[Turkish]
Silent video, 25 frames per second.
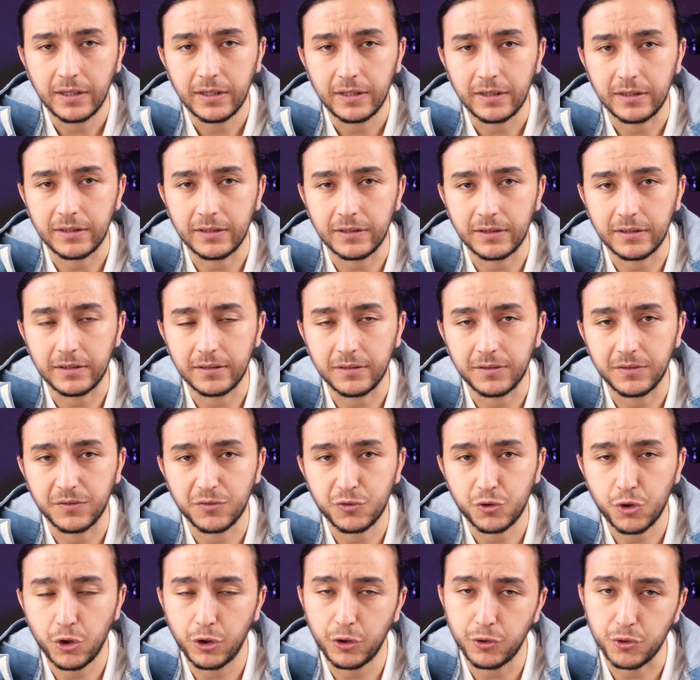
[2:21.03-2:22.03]
E,
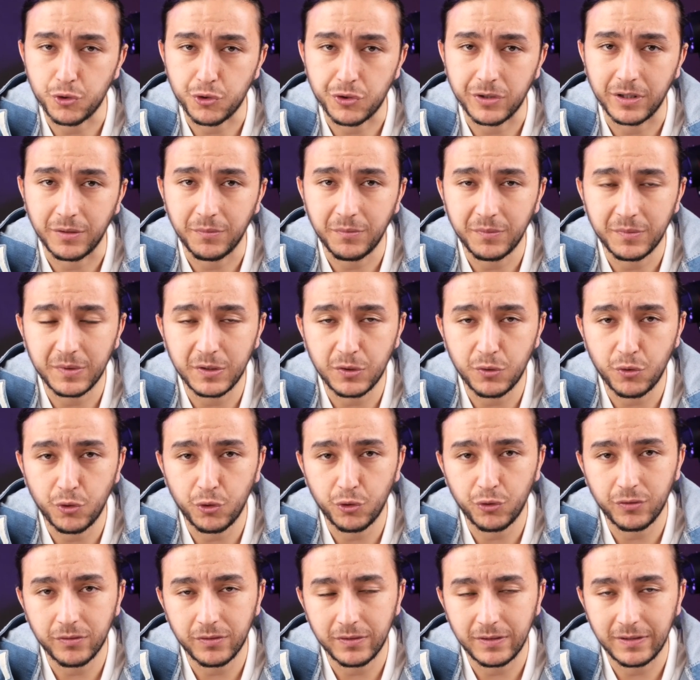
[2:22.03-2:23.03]
şöyle düşünelim. Bir
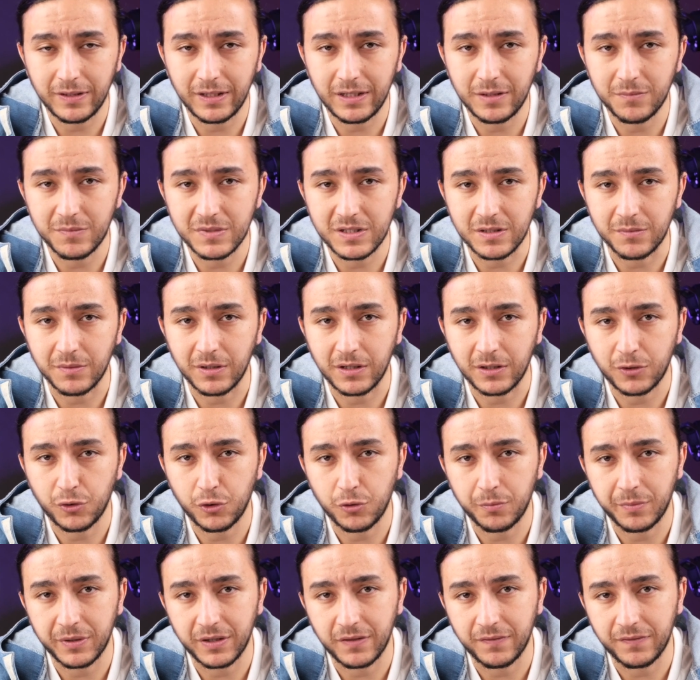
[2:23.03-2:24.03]
düğün dediğimiz gibi
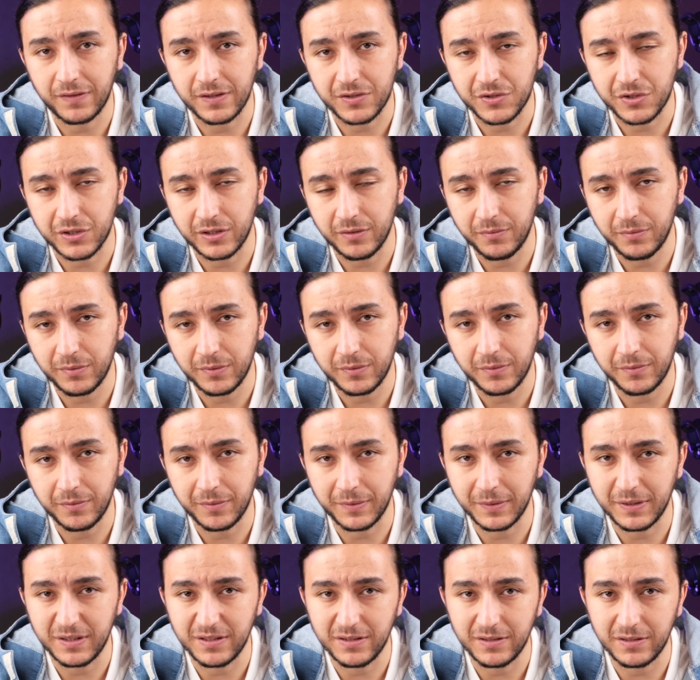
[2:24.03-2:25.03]
akülü para flaş alıp
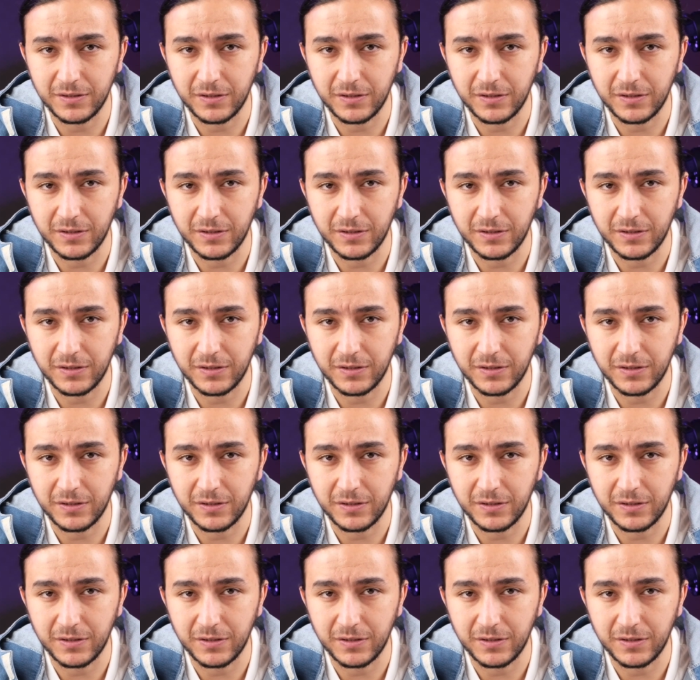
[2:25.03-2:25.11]
bir